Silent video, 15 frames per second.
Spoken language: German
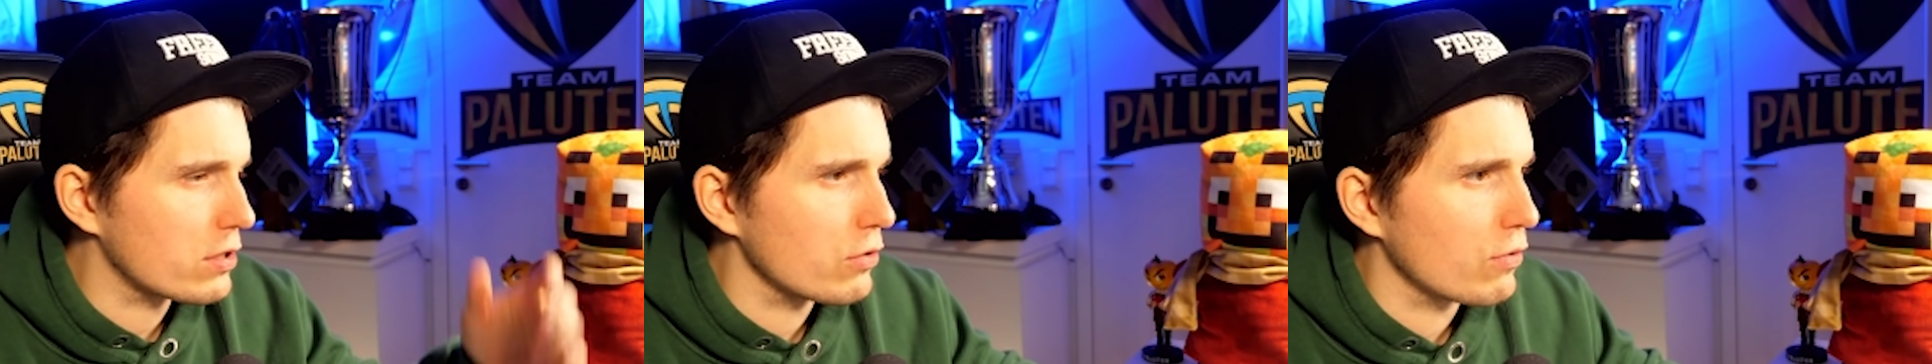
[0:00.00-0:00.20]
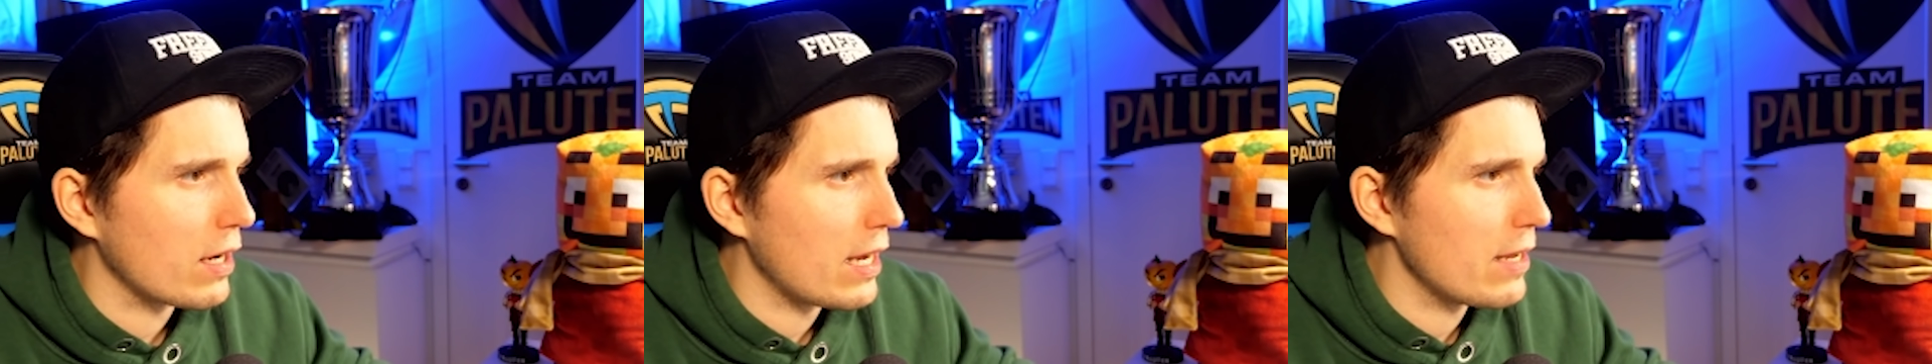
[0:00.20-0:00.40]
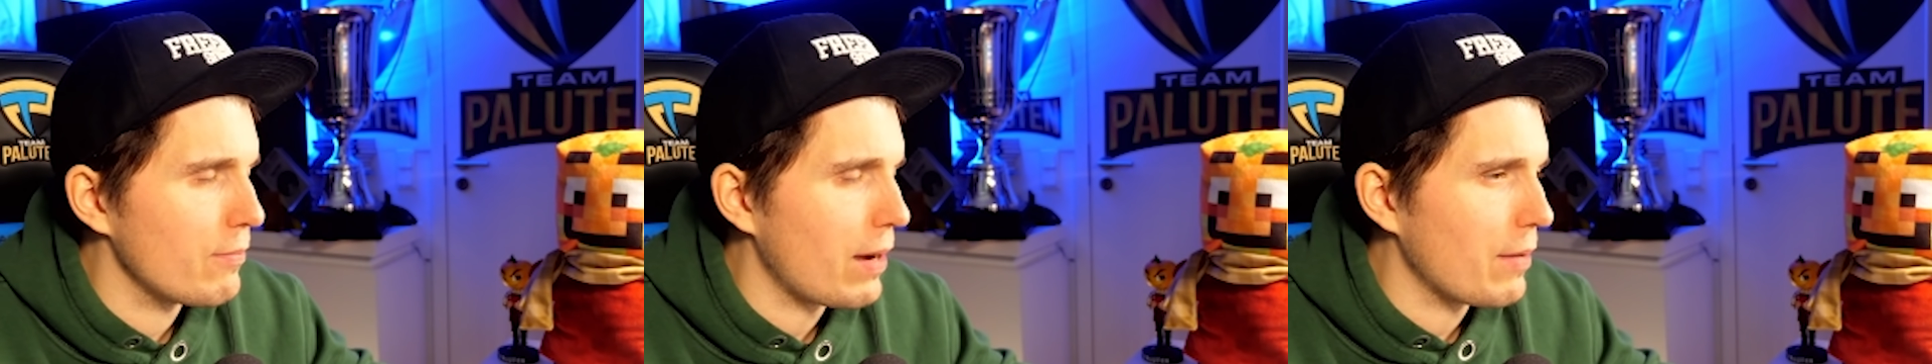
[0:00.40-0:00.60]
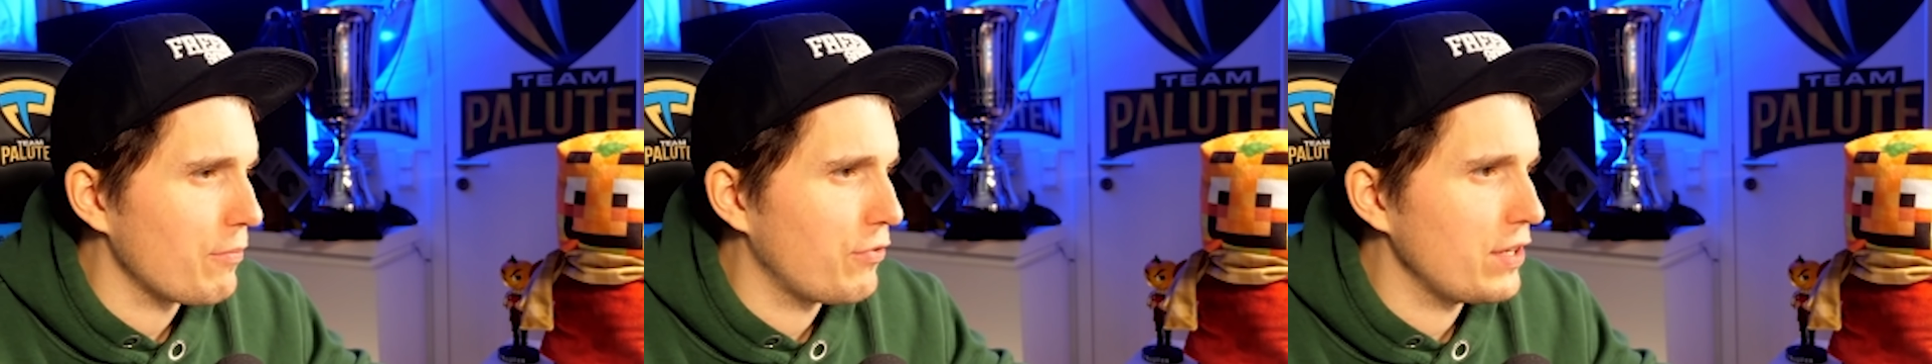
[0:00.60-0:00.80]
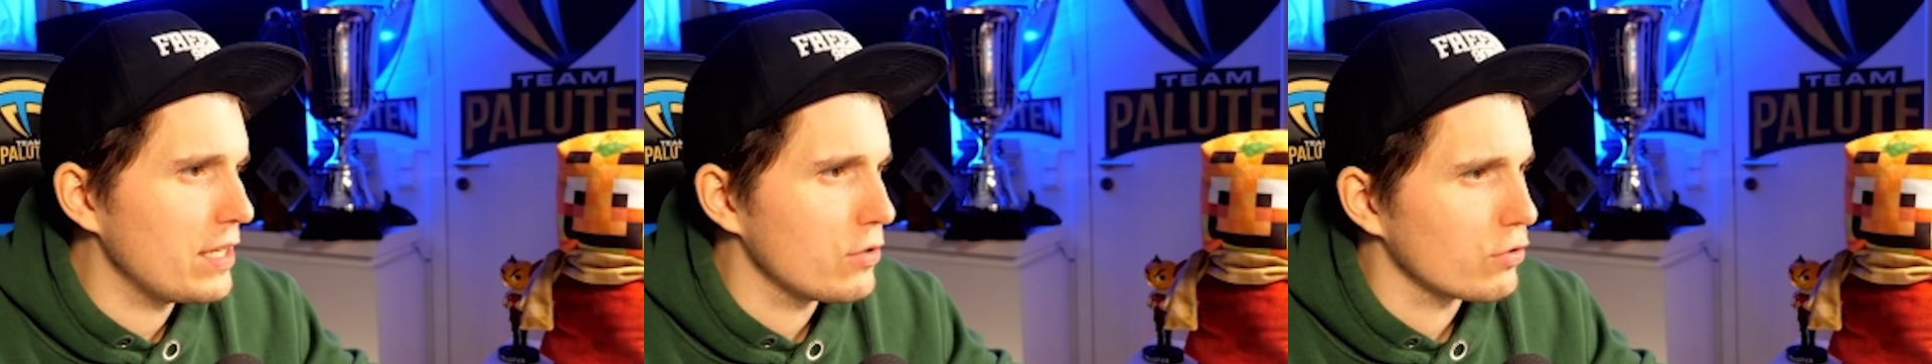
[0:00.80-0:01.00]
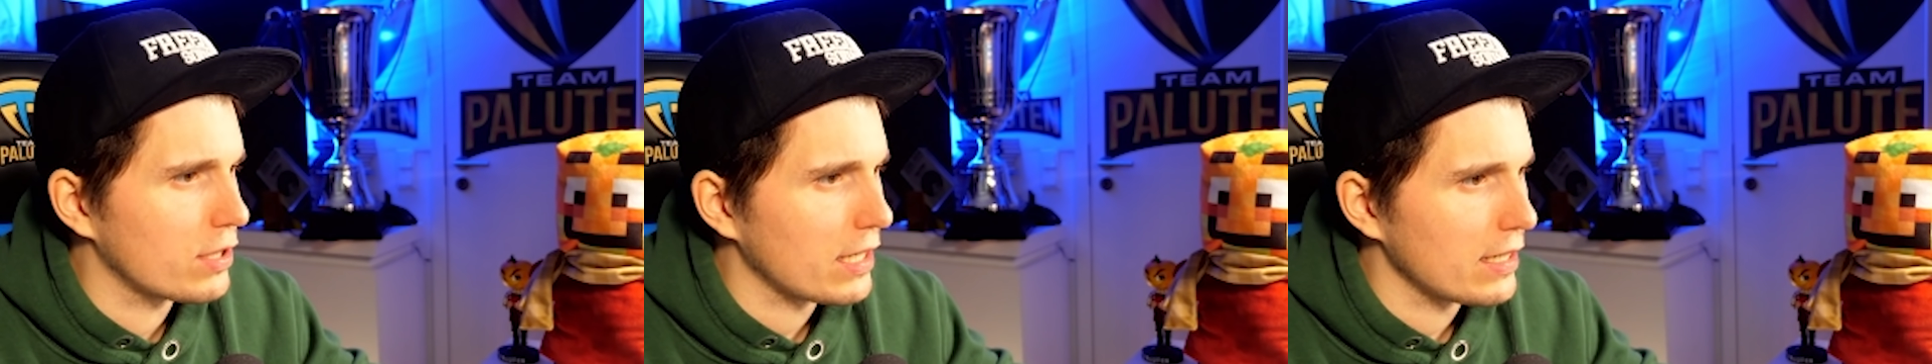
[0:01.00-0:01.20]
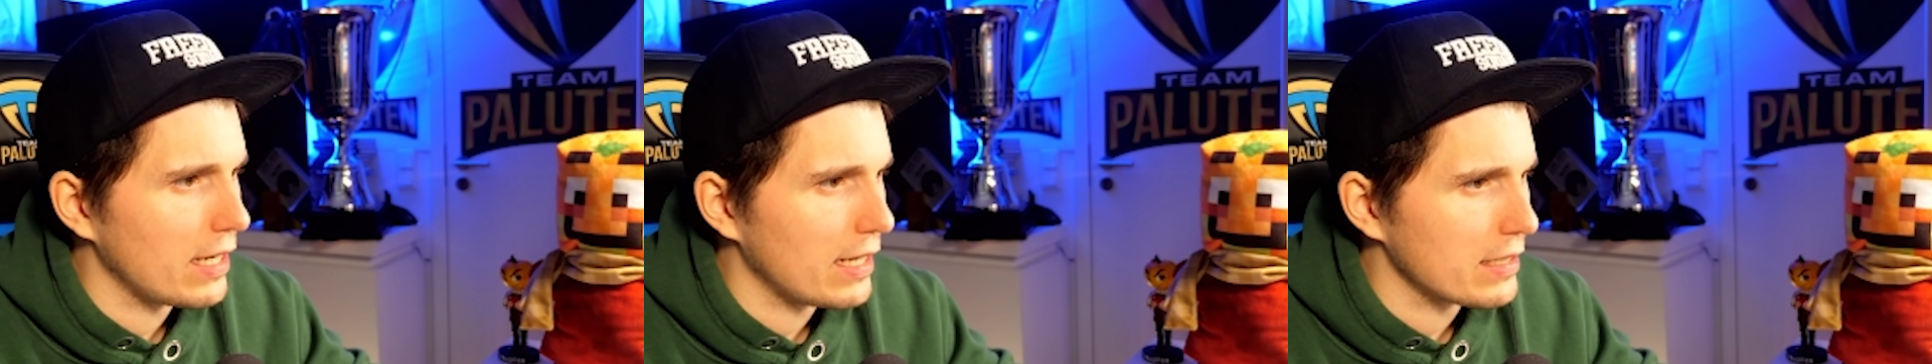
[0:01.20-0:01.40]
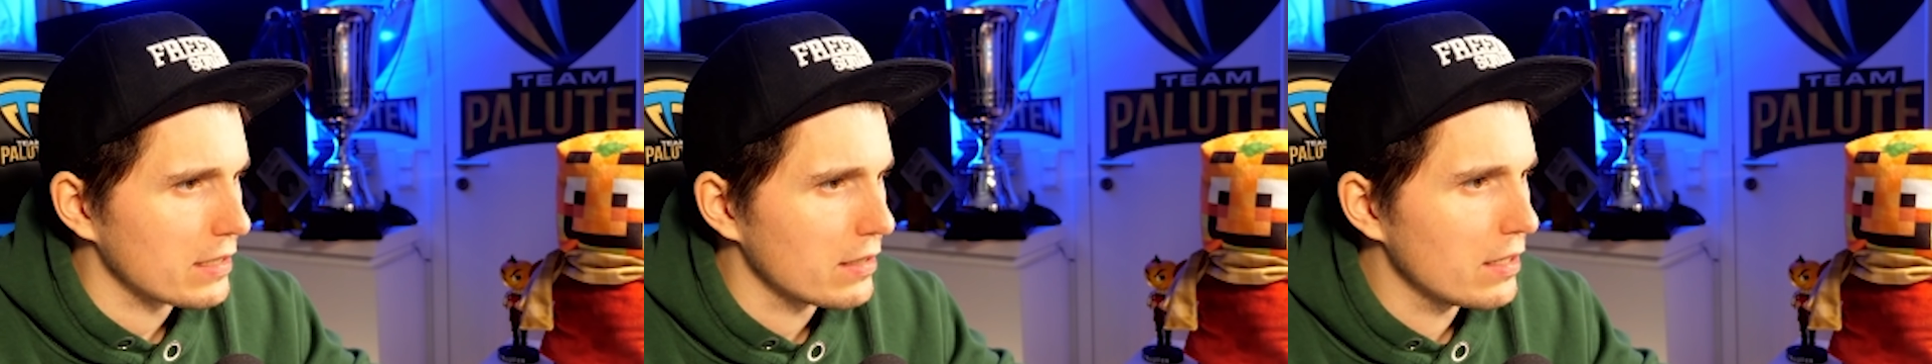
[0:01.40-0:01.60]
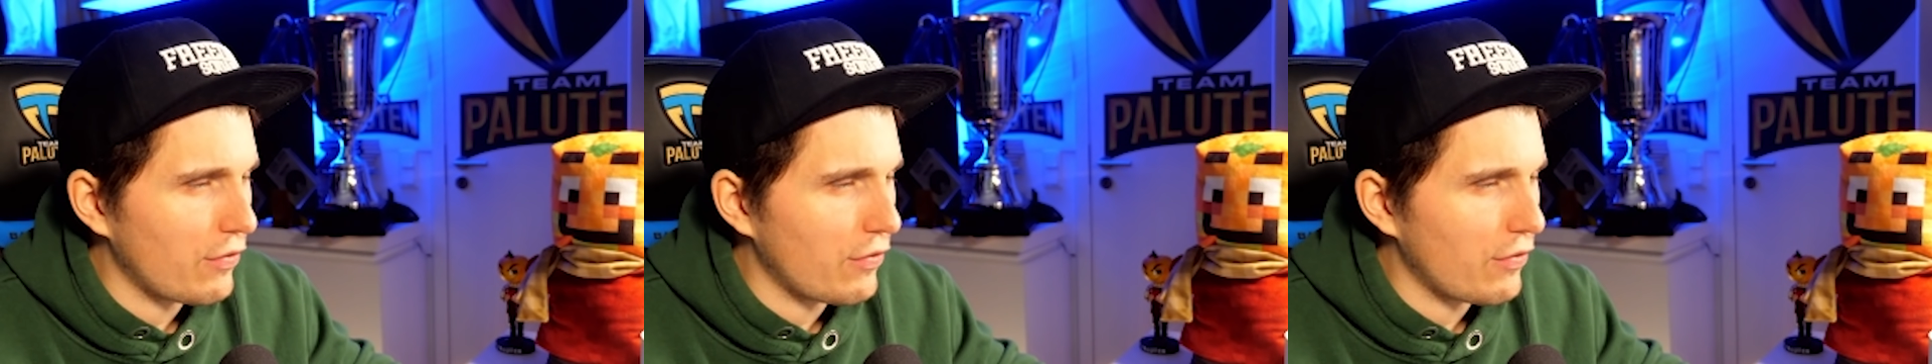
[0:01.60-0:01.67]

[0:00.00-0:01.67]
sogar in meinem Video drin hatte.